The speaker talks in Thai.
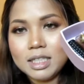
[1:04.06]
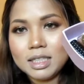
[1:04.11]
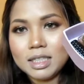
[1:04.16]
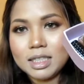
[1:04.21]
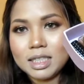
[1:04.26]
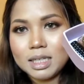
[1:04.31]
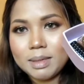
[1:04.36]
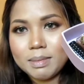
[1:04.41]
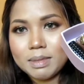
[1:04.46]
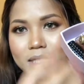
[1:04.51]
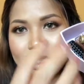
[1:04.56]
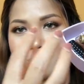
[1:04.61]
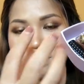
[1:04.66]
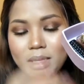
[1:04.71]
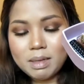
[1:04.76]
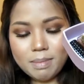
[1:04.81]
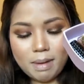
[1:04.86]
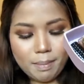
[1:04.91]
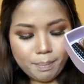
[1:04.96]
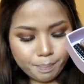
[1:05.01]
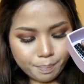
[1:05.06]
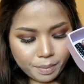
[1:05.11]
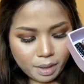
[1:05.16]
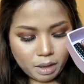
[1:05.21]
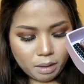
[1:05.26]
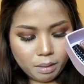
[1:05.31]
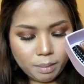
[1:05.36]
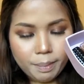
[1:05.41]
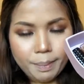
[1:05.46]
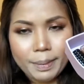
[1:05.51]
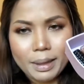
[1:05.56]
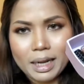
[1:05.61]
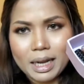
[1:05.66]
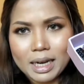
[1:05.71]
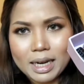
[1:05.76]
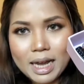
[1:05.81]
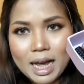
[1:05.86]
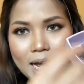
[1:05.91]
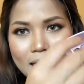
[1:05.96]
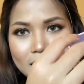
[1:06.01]
จริงๆมันจะมีแบบเหมือนมันก
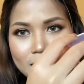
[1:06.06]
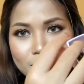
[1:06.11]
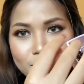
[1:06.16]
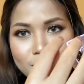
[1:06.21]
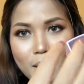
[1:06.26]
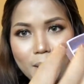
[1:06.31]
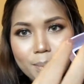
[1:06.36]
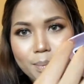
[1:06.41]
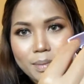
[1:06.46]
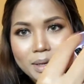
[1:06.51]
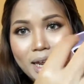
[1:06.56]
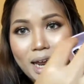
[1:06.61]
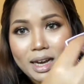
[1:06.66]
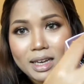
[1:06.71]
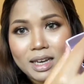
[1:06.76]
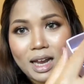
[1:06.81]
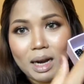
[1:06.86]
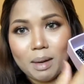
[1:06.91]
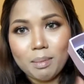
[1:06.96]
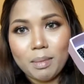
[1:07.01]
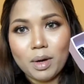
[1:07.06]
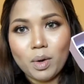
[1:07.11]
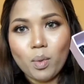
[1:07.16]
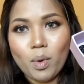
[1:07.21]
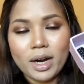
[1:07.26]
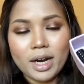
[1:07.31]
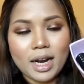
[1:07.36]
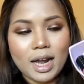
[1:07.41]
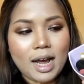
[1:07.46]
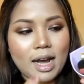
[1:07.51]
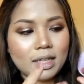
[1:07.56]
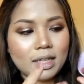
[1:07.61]
ระดาษดำๆยัดๆมาด้วยนะคะ